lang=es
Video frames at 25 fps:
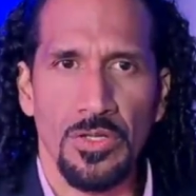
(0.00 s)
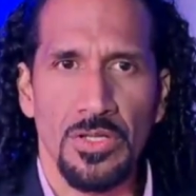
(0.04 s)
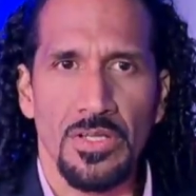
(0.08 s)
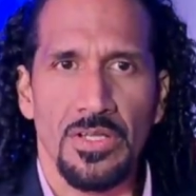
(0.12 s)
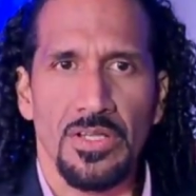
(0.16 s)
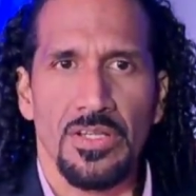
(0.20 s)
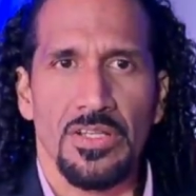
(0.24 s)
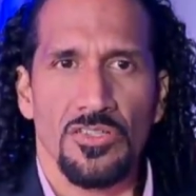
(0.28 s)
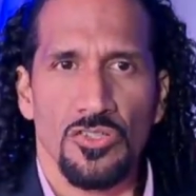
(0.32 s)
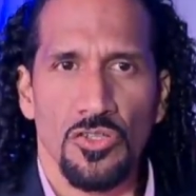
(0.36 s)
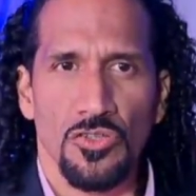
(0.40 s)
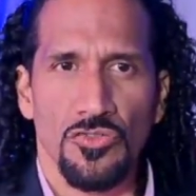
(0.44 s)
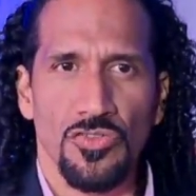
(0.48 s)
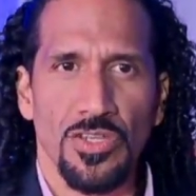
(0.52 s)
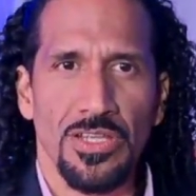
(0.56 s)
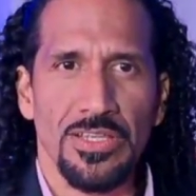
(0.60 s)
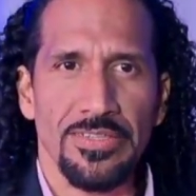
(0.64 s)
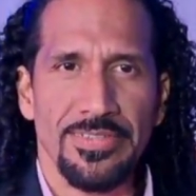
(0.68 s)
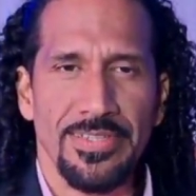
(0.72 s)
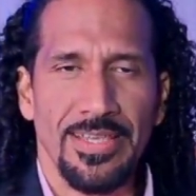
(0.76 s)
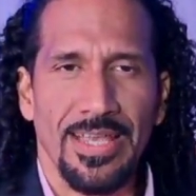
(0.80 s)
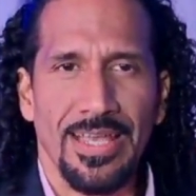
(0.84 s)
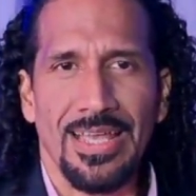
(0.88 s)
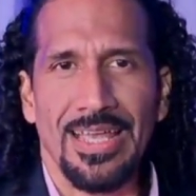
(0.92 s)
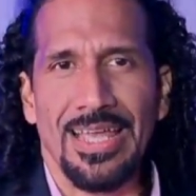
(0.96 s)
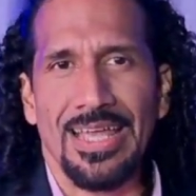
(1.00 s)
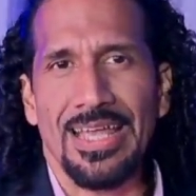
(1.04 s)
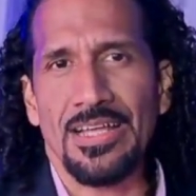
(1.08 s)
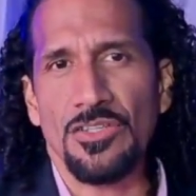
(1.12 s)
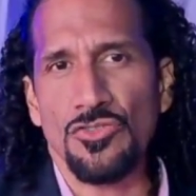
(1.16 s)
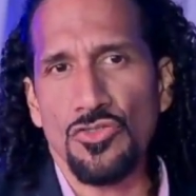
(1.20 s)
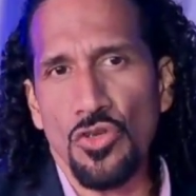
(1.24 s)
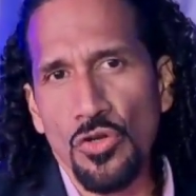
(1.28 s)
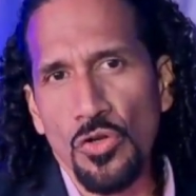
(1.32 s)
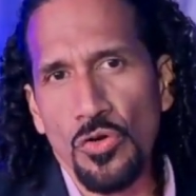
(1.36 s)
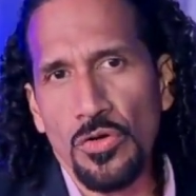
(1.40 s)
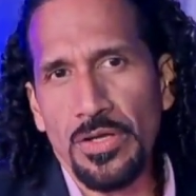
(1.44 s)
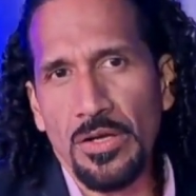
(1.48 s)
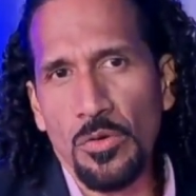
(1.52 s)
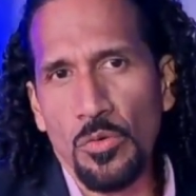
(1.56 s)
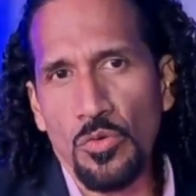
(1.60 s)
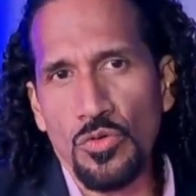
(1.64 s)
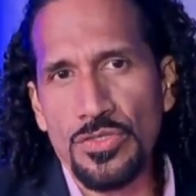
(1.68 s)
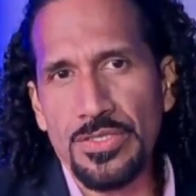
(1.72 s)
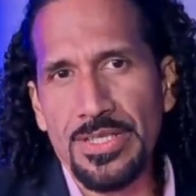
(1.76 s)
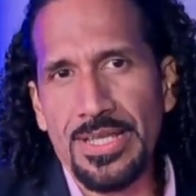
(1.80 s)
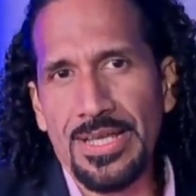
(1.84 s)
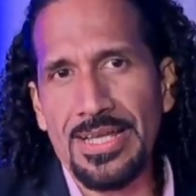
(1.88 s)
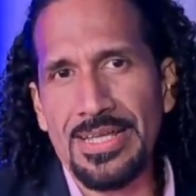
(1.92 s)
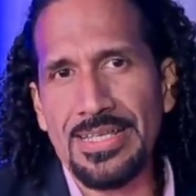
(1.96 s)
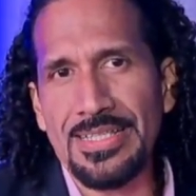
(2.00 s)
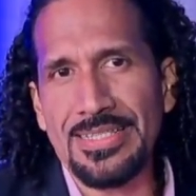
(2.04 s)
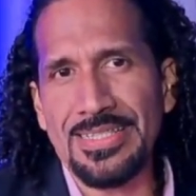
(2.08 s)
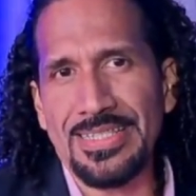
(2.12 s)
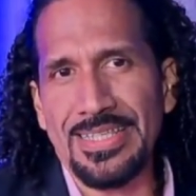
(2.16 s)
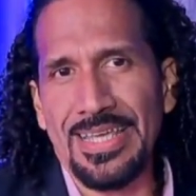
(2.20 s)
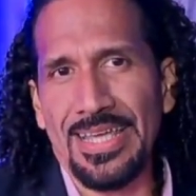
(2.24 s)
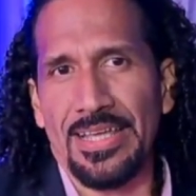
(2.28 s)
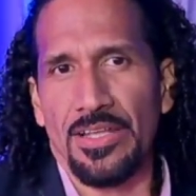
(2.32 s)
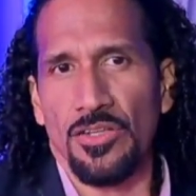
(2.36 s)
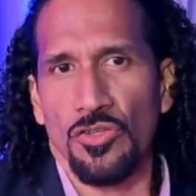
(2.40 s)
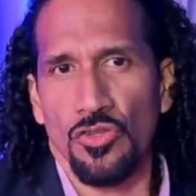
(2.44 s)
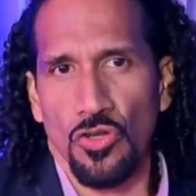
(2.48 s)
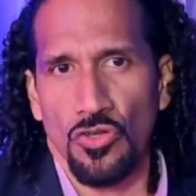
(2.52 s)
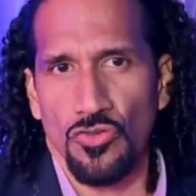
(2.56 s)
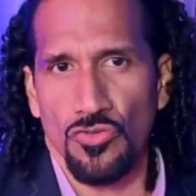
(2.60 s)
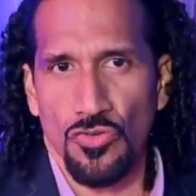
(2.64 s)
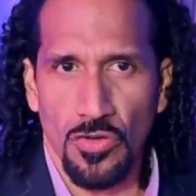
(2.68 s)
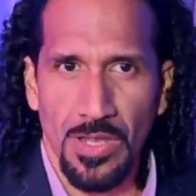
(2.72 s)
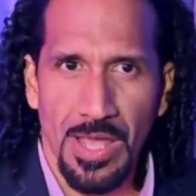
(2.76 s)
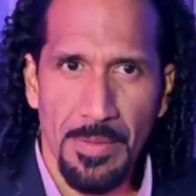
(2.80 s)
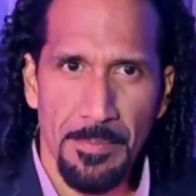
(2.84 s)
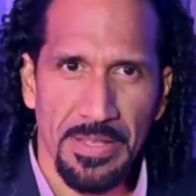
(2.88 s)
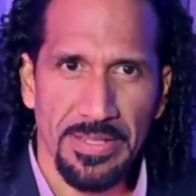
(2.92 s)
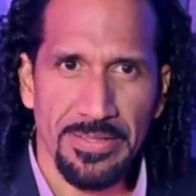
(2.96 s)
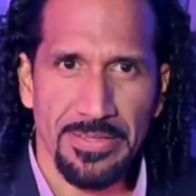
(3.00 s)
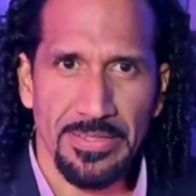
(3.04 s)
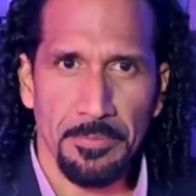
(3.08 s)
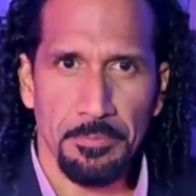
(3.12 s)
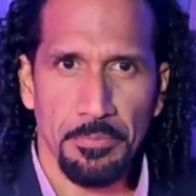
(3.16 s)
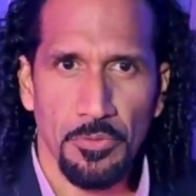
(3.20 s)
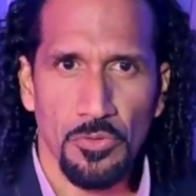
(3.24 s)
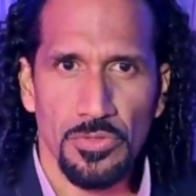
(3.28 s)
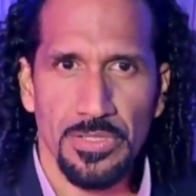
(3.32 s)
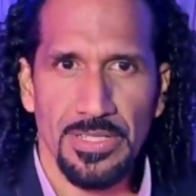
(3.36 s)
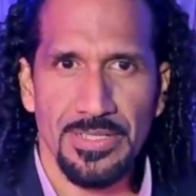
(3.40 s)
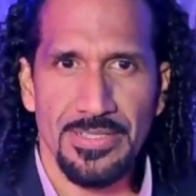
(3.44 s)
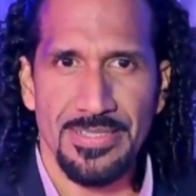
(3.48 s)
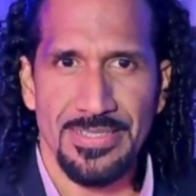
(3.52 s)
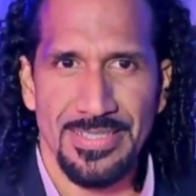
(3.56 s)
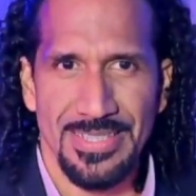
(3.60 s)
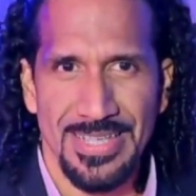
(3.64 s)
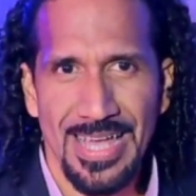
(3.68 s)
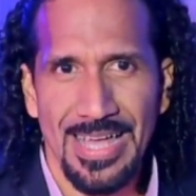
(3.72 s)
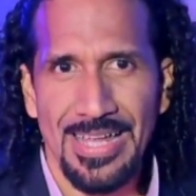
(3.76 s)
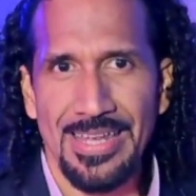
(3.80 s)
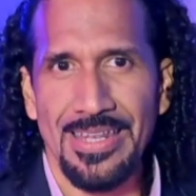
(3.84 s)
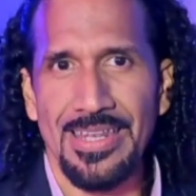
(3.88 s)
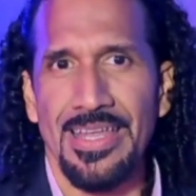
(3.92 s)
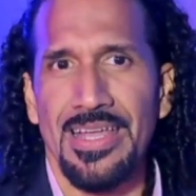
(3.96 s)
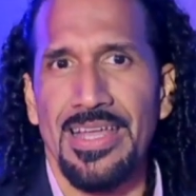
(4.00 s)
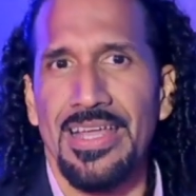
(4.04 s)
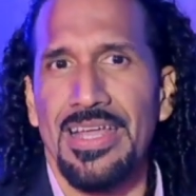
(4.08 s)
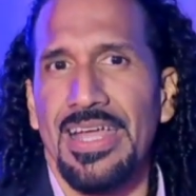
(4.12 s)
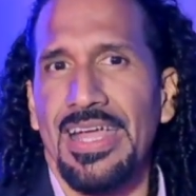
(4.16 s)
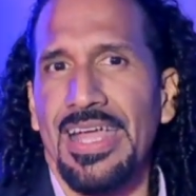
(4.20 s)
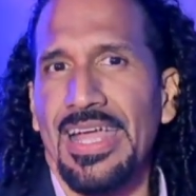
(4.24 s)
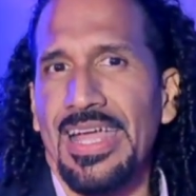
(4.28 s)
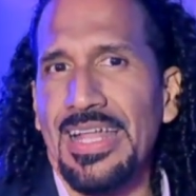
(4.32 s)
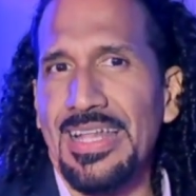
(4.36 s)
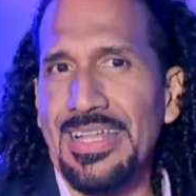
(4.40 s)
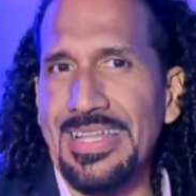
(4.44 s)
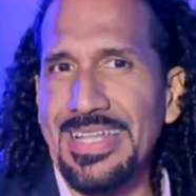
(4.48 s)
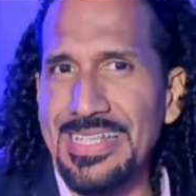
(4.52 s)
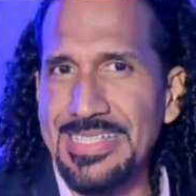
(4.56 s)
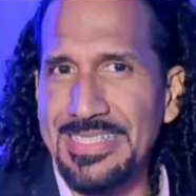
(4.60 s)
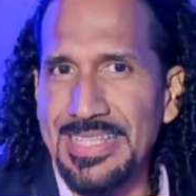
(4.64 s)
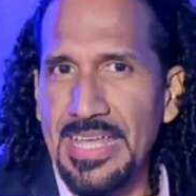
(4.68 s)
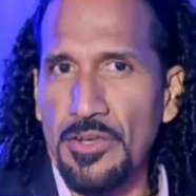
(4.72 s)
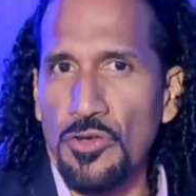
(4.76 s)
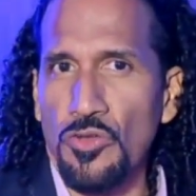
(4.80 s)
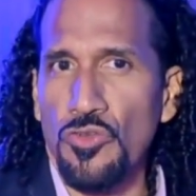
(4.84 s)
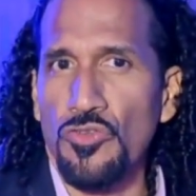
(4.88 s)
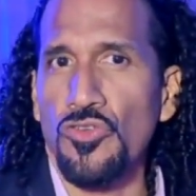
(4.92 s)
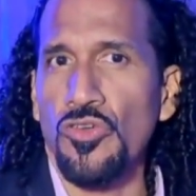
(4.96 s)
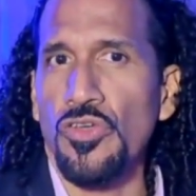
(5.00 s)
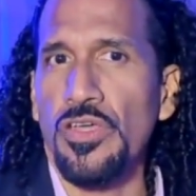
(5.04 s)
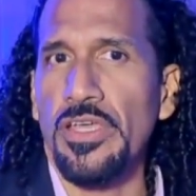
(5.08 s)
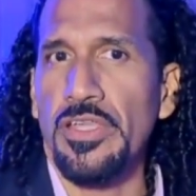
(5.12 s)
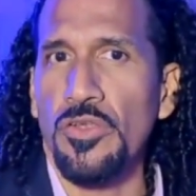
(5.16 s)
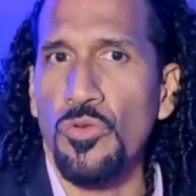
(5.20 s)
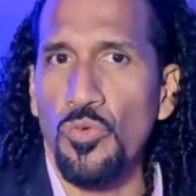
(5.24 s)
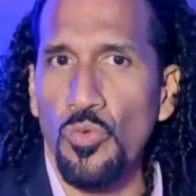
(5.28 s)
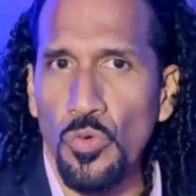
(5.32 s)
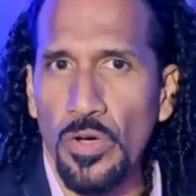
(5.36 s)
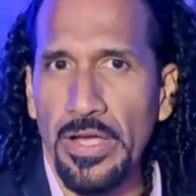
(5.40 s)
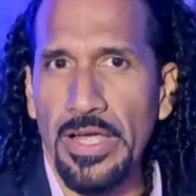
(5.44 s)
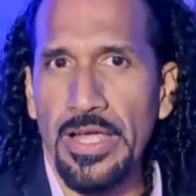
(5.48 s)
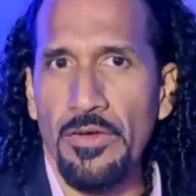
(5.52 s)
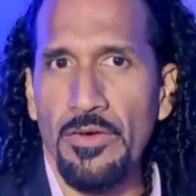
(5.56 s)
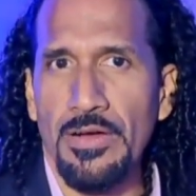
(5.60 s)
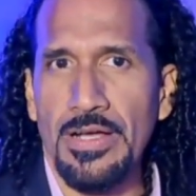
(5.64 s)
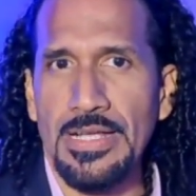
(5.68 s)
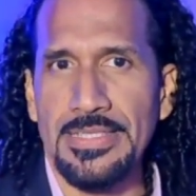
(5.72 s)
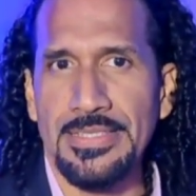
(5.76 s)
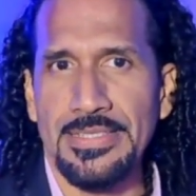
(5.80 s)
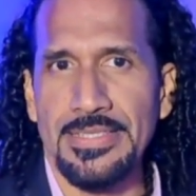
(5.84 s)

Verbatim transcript: Entonces, eso lo que busca es que no solamente potenciar el desarrollo de nuevas